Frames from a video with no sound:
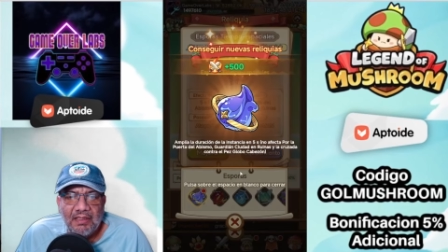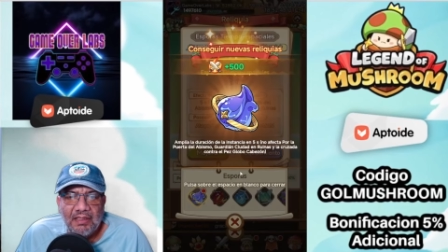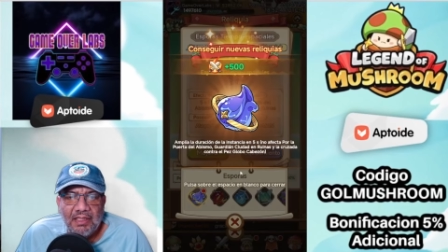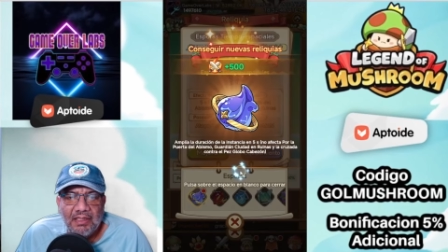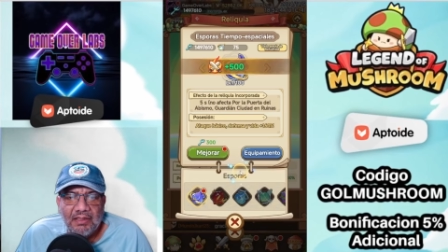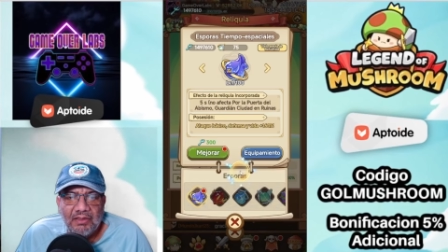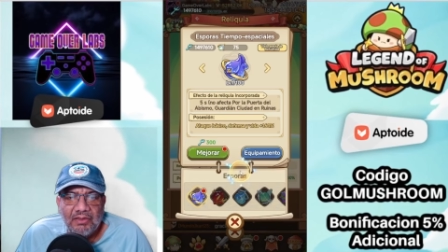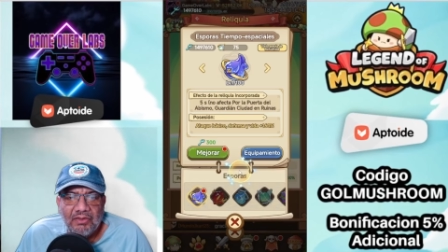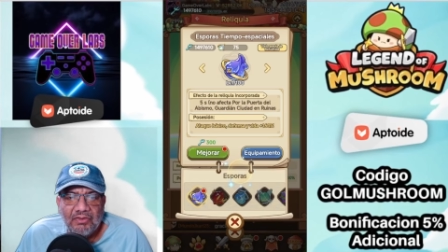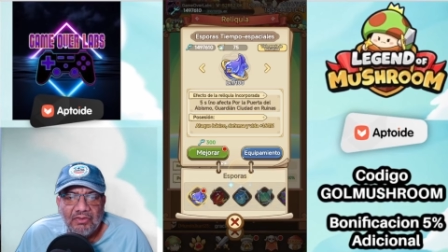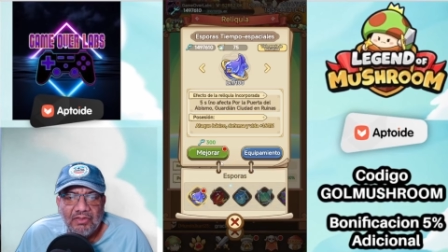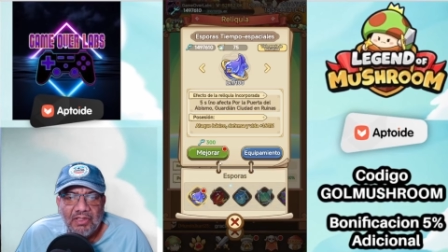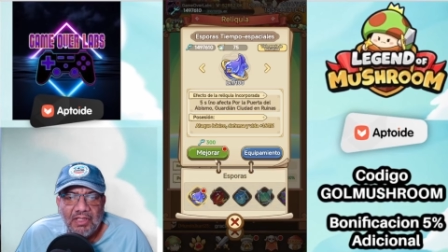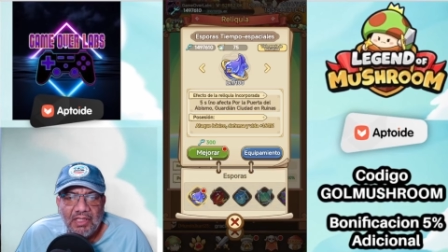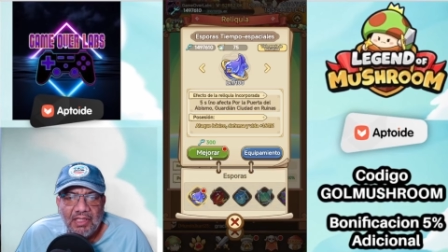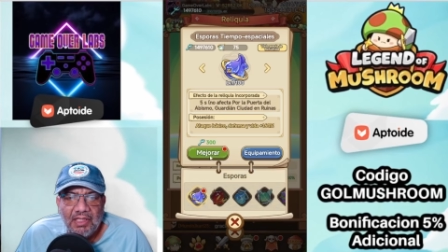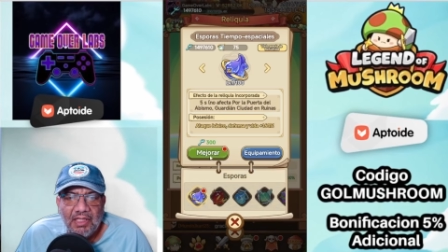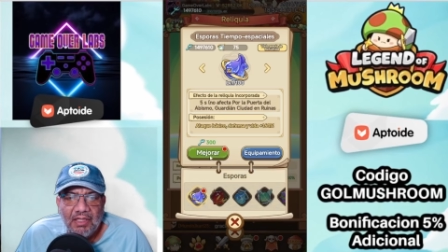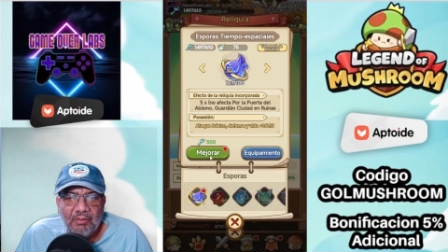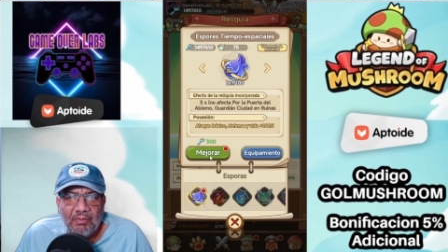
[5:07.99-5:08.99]

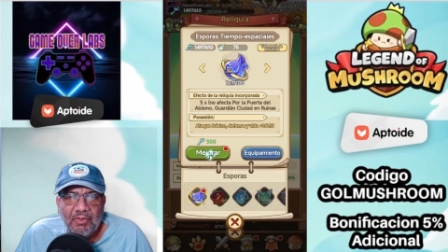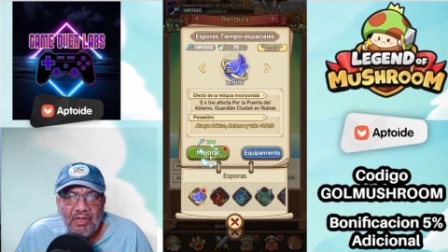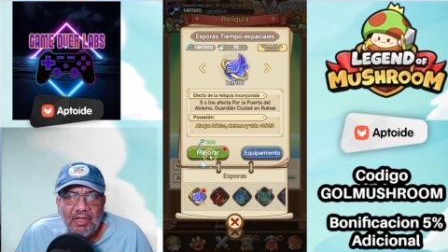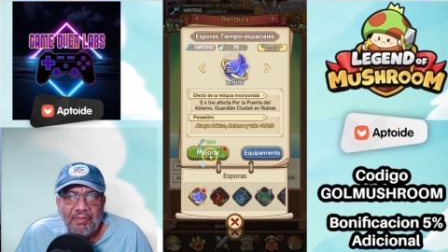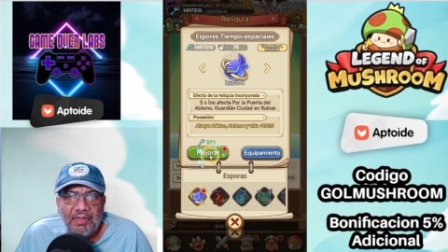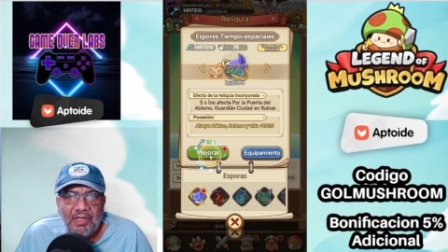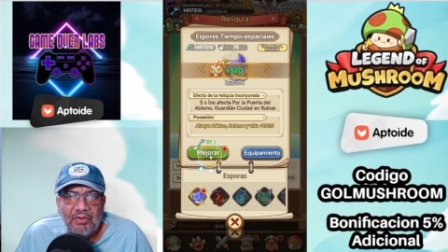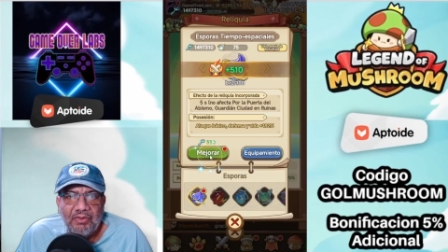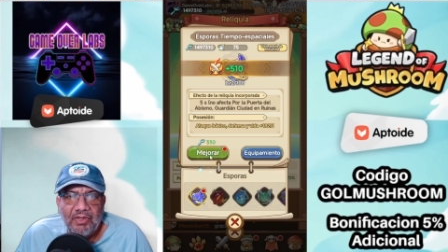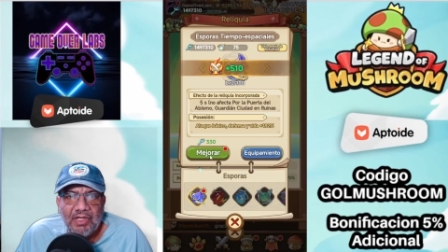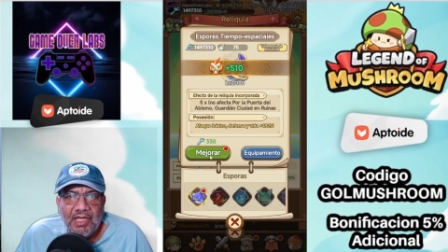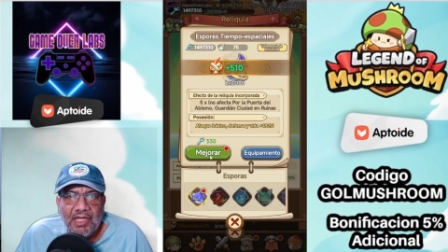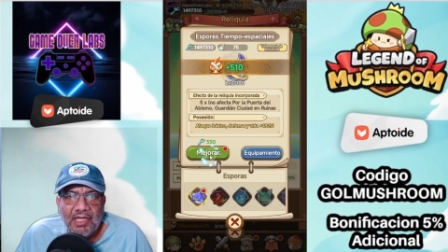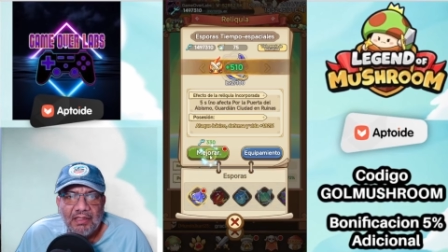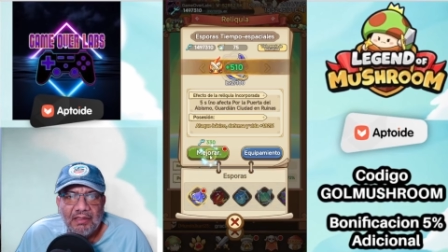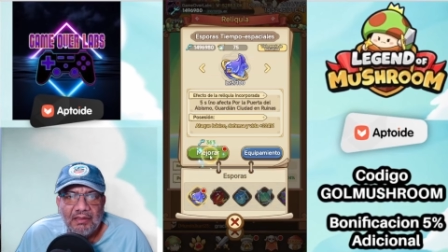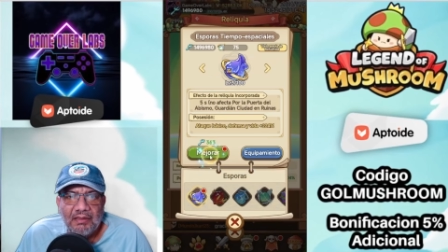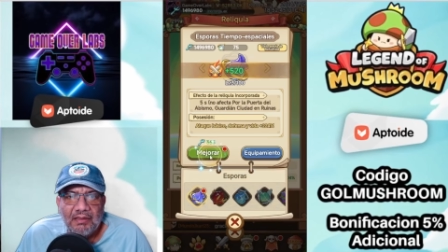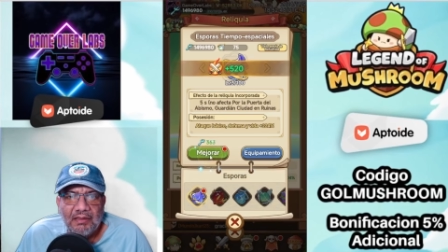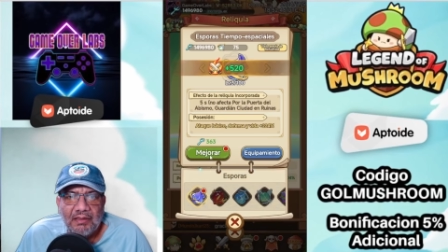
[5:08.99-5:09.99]
Entonces la vamos a mejorar.